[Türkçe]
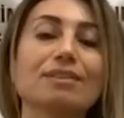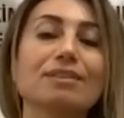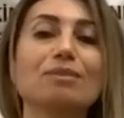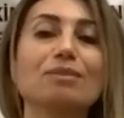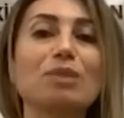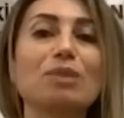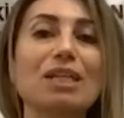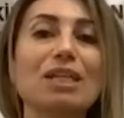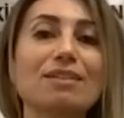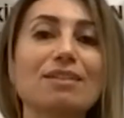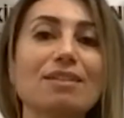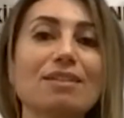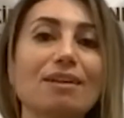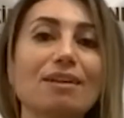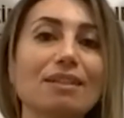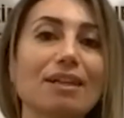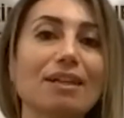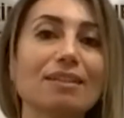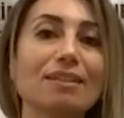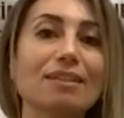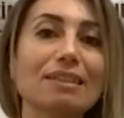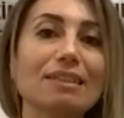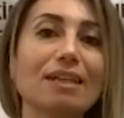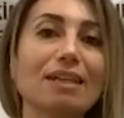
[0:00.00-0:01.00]
bileti
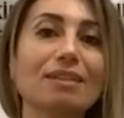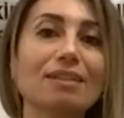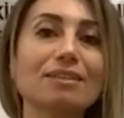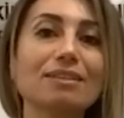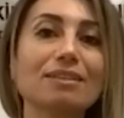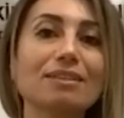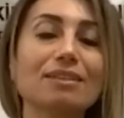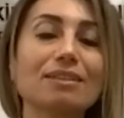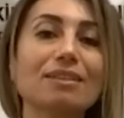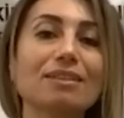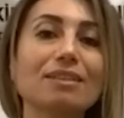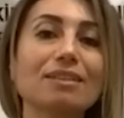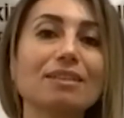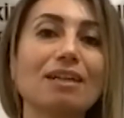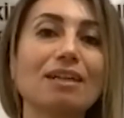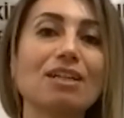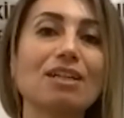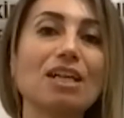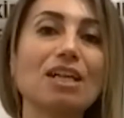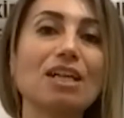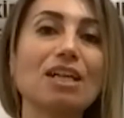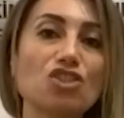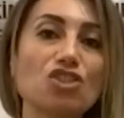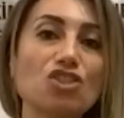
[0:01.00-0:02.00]
alanlar, e,
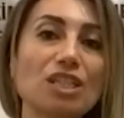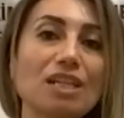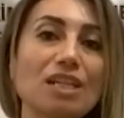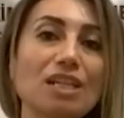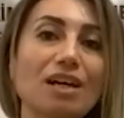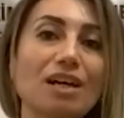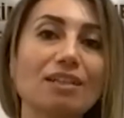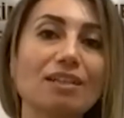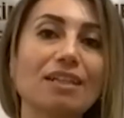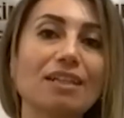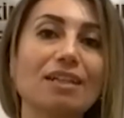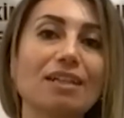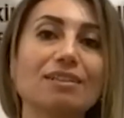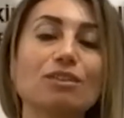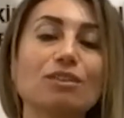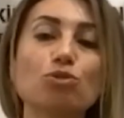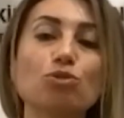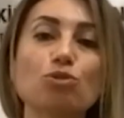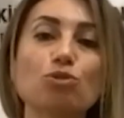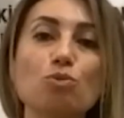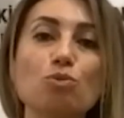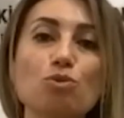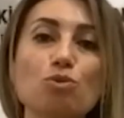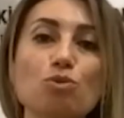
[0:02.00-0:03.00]
araç kiralayanlar,
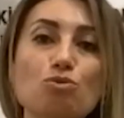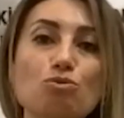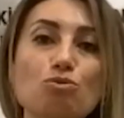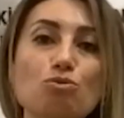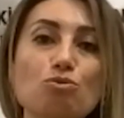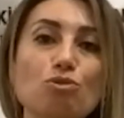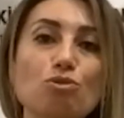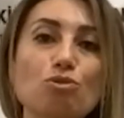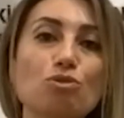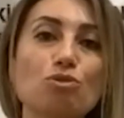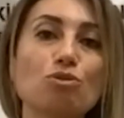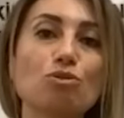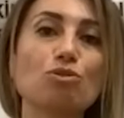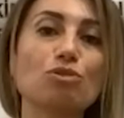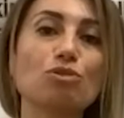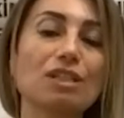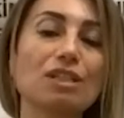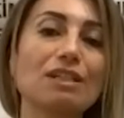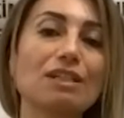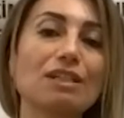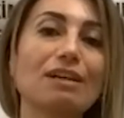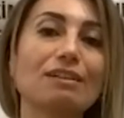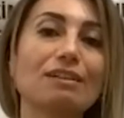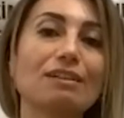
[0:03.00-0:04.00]
otobüs e,
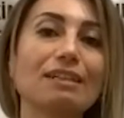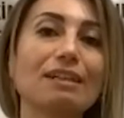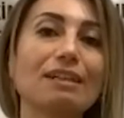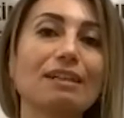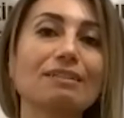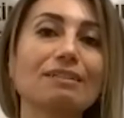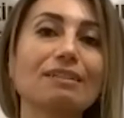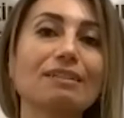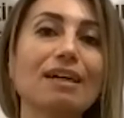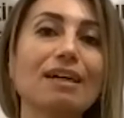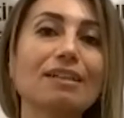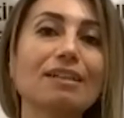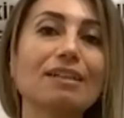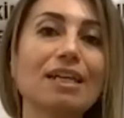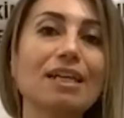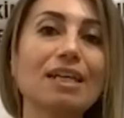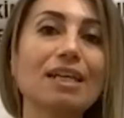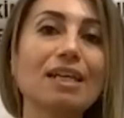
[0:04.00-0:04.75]
kiralayanlar,